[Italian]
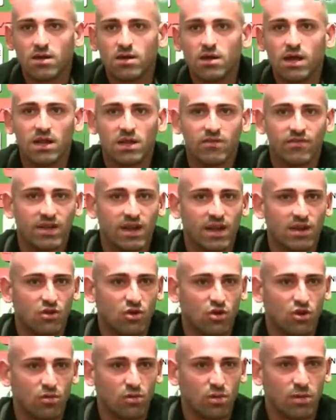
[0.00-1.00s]

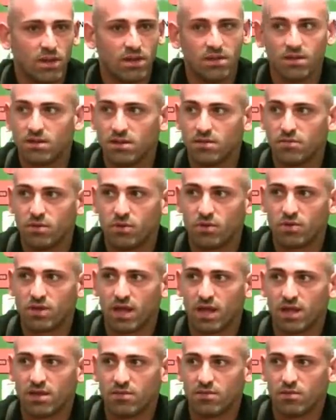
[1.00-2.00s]
Arriveranno momenti
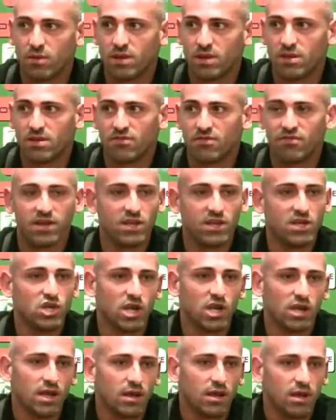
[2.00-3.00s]
importanti, momenti
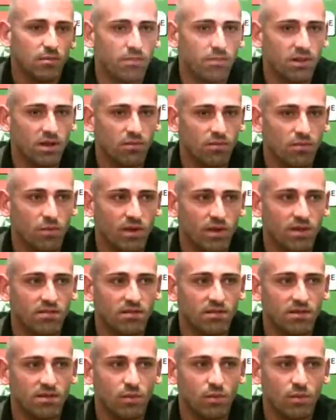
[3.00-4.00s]
felici e
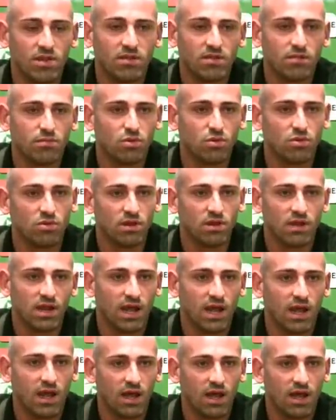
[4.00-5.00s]
momenti, momenti brutti.
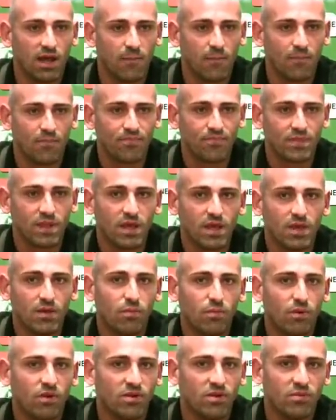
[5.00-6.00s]
La,
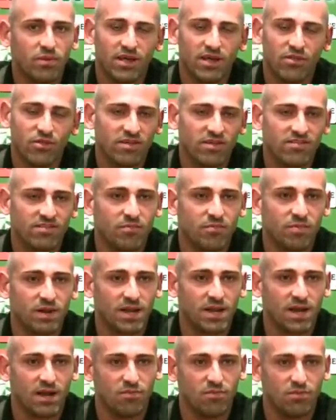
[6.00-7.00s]
poi ripeto, è sempre il
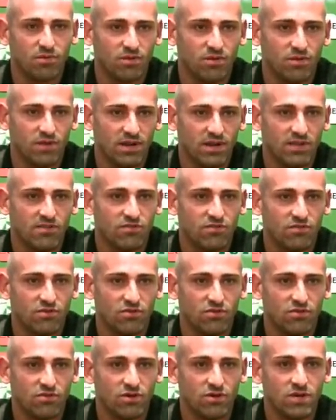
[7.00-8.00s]
campo.
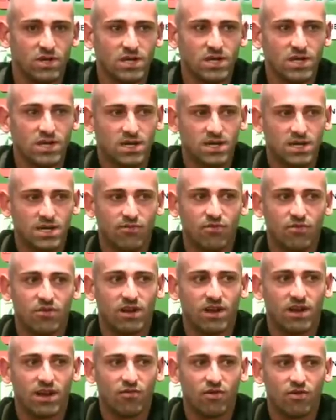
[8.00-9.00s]
Adesso
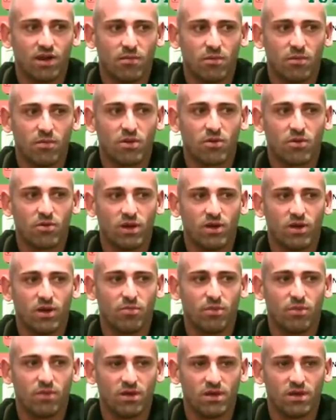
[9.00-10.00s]
lavoriamo per quello e
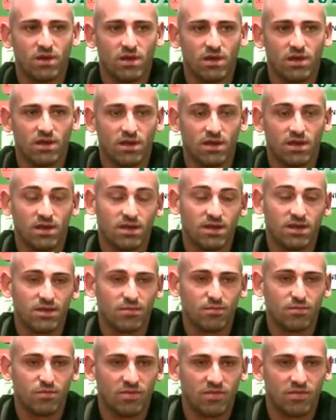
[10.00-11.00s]
poi,
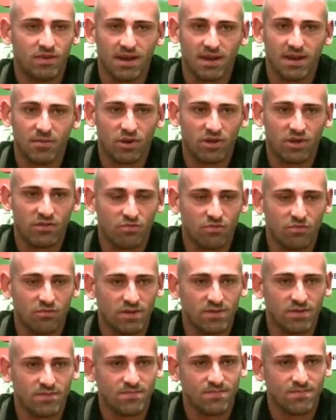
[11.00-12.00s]
poi tireremo le
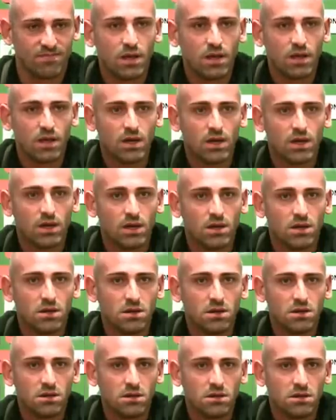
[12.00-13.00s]
somme.
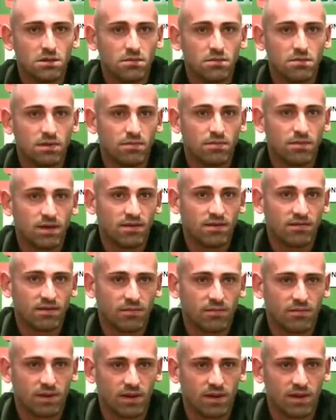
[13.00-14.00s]
Uh, vabbè,
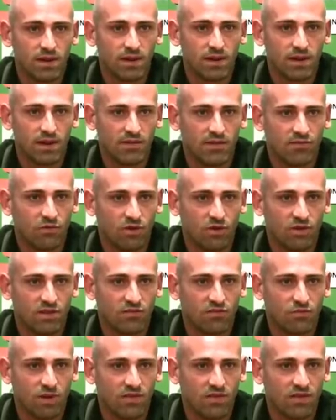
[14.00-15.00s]
sempre le solite
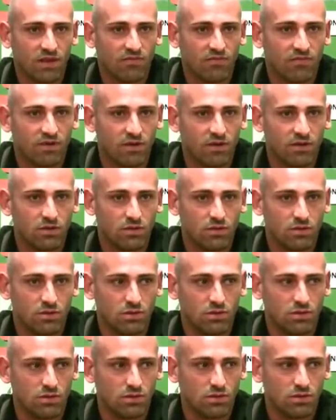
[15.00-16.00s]
squadre che
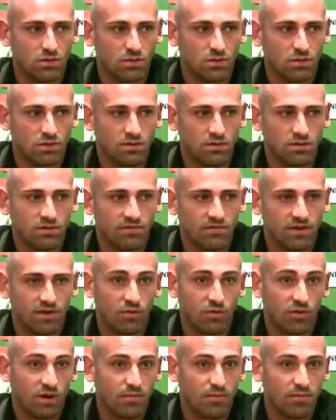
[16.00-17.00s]
fanno, fanno
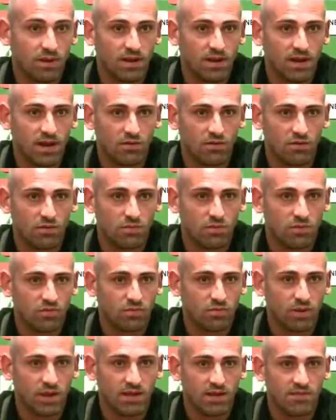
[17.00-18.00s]
un gran mercato, tipo
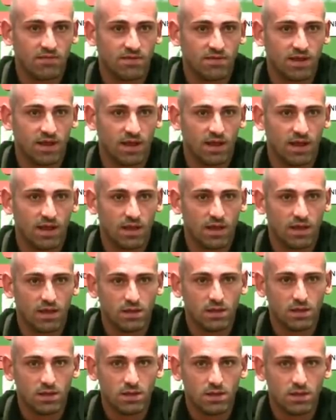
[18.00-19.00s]
Spezia,
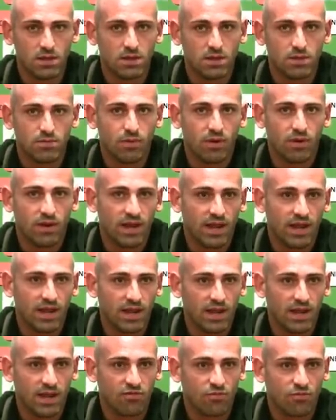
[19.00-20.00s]
poi
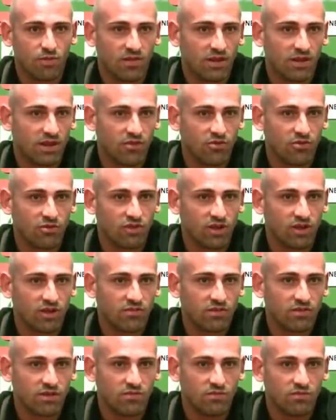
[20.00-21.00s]
le, le squadre
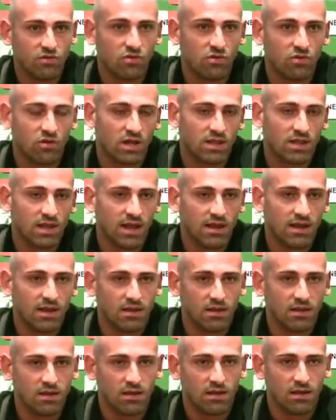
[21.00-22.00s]
retrocesse, Livorno,
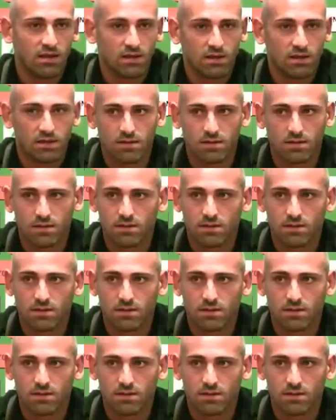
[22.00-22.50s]
Catania,